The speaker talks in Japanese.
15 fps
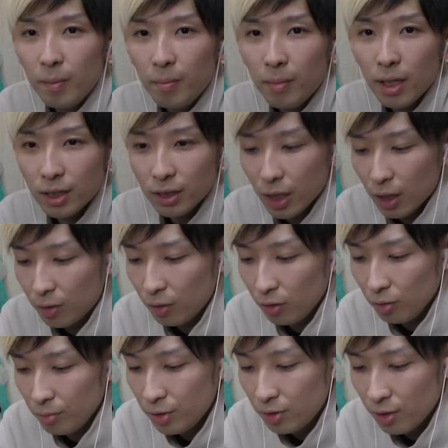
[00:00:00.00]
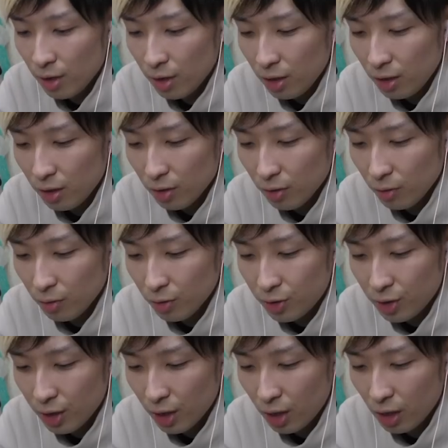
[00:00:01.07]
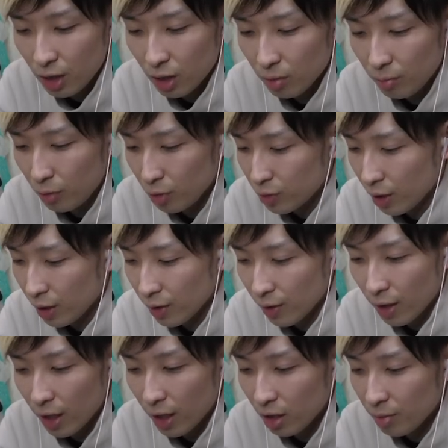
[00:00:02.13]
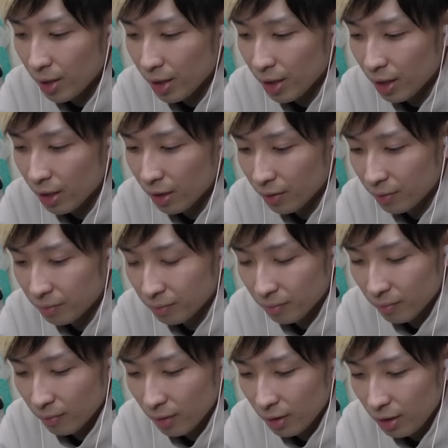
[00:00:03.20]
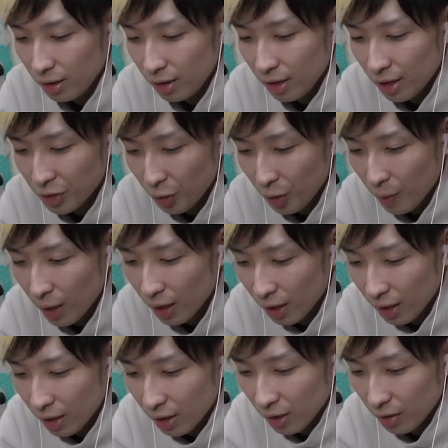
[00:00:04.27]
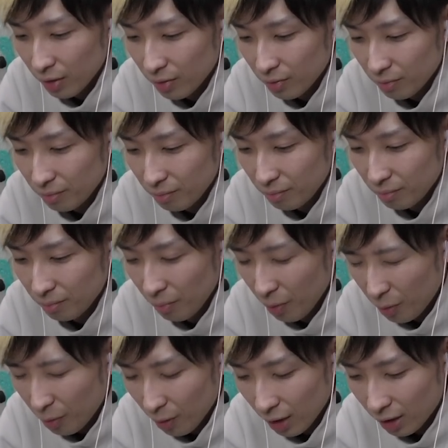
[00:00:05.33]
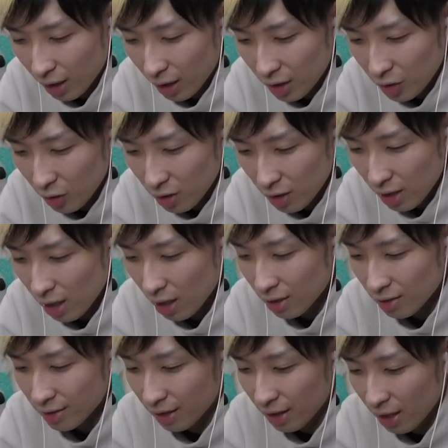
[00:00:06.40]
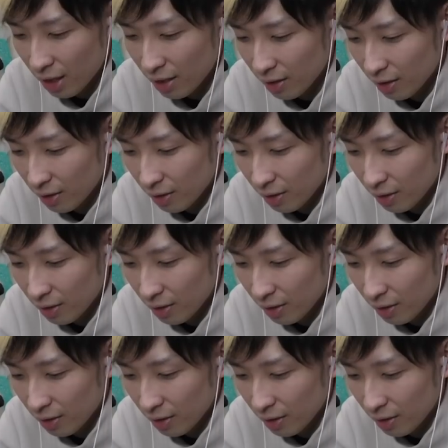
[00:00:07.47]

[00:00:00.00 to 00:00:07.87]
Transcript: まさかこの三成に教えられないと申すわけではあるまいな。いえ、それは。もうこうなったら正直に話すしかない。